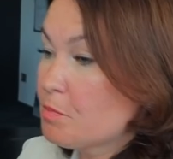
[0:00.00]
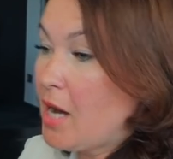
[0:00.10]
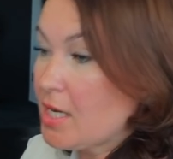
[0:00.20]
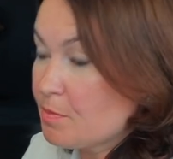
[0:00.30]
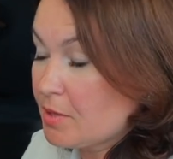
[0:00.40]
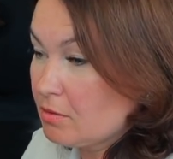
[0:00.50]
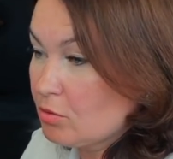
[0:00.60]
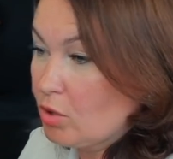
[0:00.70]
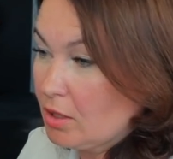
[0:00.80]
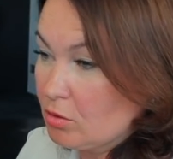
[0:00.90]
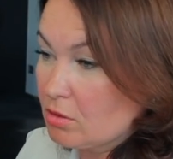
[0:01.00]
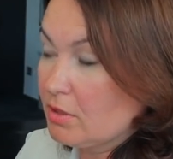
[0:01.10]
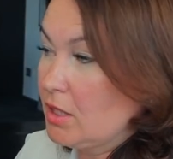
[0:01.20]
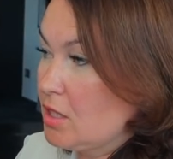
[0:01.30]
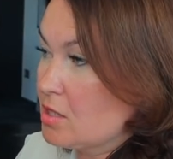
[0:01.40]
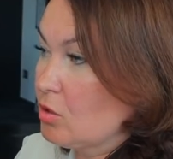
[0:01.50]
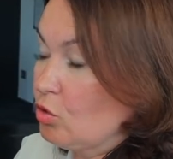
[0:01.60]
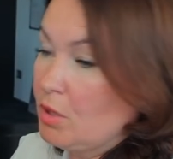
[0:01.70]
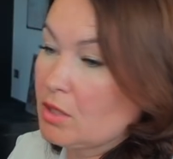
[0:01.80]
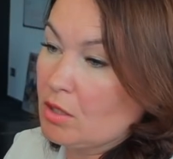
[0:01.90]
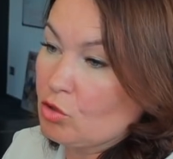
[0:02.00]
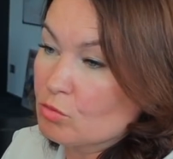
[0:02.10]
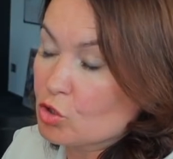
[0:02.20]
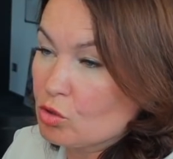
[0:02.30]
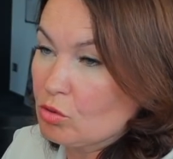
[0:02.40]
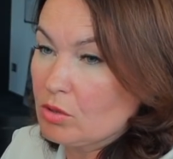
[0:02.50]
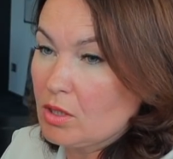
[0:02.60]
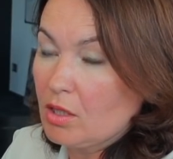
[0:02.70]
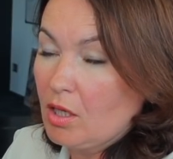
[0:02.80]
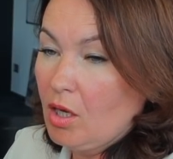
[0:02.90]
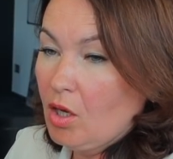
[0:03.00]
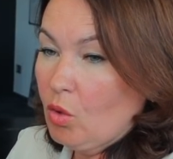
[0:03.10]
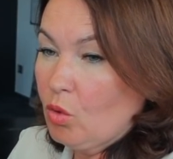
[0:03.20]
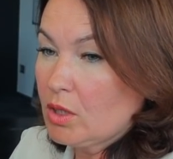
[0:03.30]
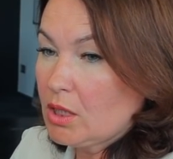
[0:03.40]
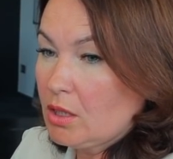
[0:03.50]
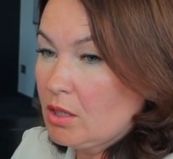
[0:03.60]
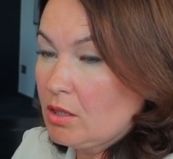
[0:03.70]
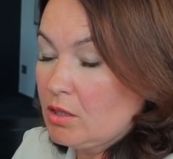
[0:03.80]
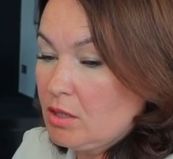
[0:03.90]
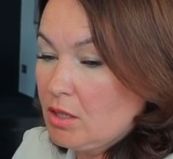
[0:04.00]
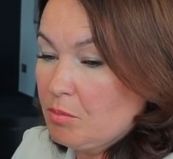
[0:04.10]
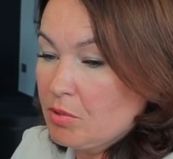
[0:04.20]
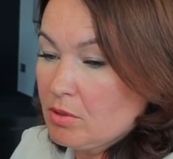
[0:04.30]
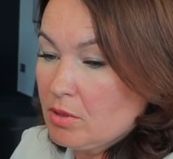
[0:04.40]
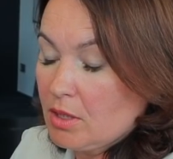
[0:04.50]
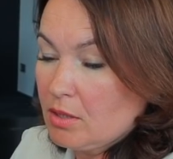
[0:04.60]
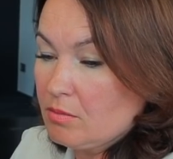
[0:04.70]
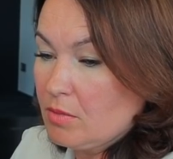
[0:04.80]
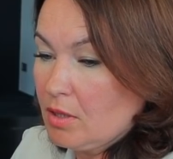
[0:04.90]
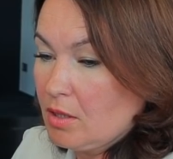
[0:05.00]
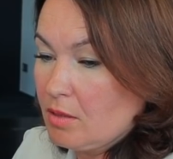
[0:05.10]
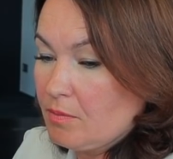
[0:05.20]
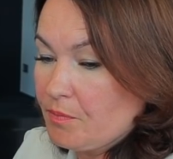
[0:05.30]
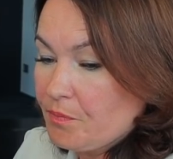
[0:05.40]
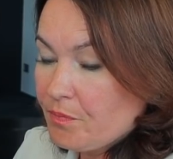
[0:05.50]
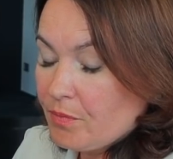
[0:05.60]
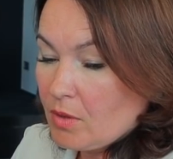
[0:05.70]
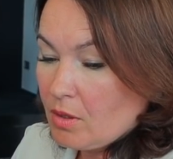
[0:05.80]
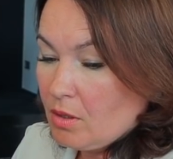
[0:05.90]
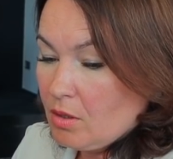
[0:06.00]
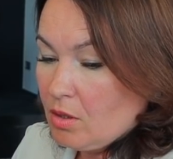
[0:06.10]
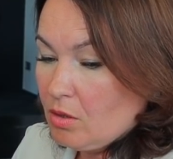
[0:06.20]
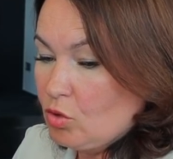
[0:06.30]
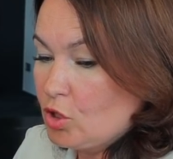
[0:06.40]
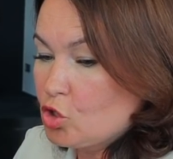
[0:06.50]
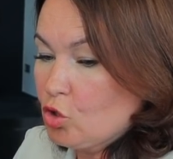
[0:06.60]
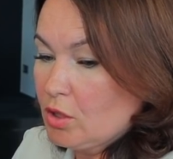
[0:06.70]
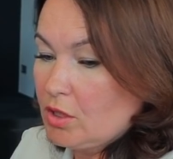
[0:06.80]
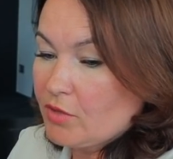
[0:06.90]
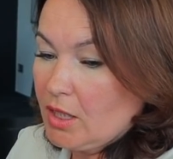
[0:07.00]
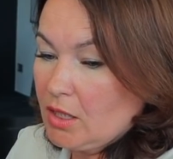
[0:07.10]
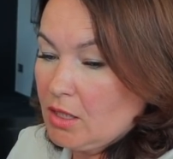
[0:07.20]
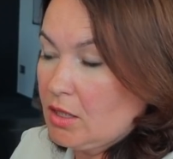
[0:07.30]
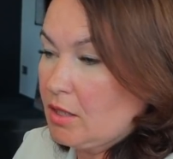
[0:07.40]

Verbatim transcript: есть паспорт, у которого есть документ о том, что он а, не был а, увлечен ни в каких